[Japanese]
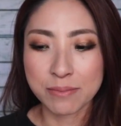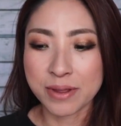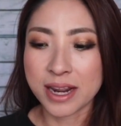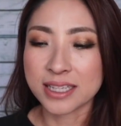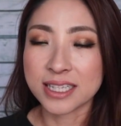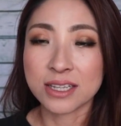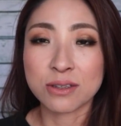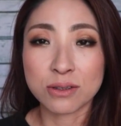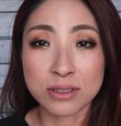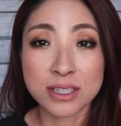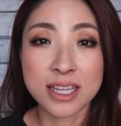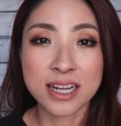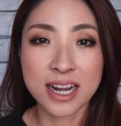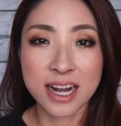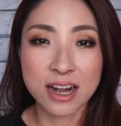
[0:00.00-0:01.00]
皆さんと
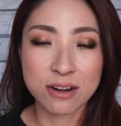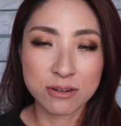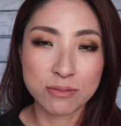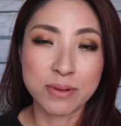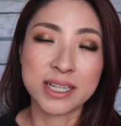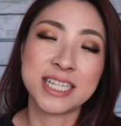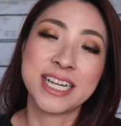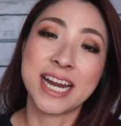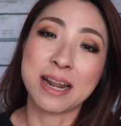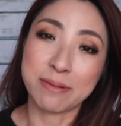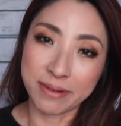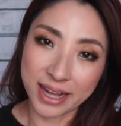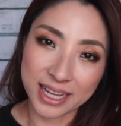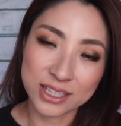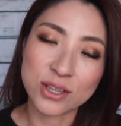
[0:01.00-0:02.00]
つながれる場になれ
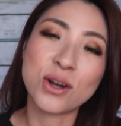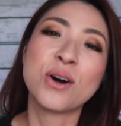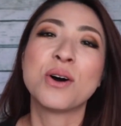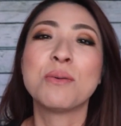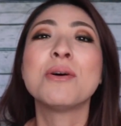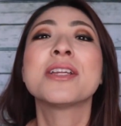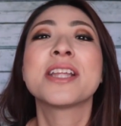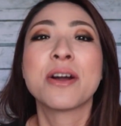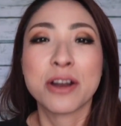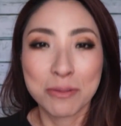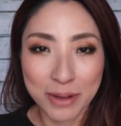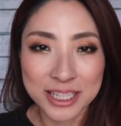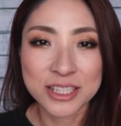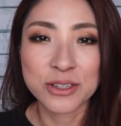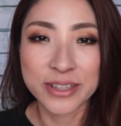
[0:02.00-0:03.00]
ばと思っており
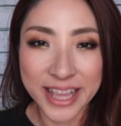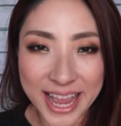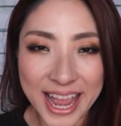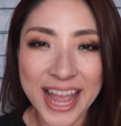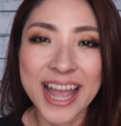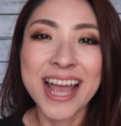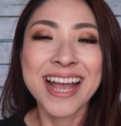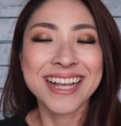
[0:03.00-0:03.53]
ますので、